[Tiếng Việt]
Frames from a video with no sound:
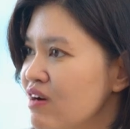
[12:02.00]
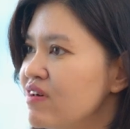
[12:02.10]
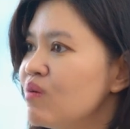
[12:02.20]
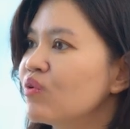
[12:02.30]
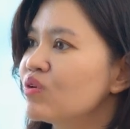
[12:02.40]
văn
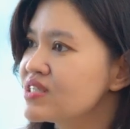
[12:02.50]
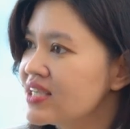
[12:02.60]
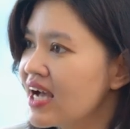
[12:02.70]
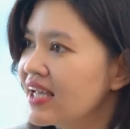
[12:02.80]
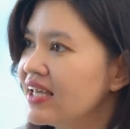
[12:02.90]
phòng của
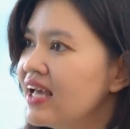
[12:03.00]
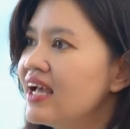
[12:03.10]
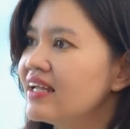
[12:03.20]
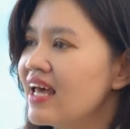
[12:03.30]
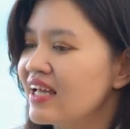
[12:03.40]
a a
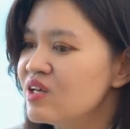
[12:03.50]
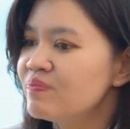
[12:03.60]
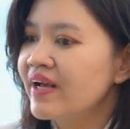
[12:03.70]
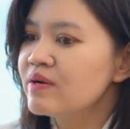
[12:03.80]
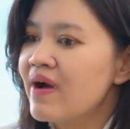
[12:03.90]
để giúp
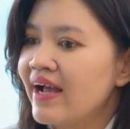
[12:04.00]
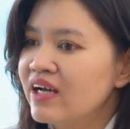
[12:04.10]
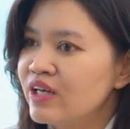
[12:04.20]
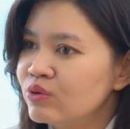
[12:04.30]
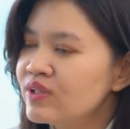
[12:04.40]
các bạn
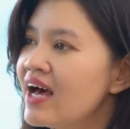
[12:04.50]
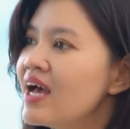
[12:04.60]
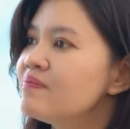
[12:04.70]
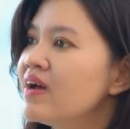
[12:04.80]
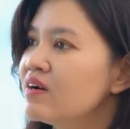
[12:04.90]
hiểu
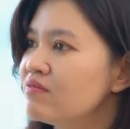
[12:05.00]
thêm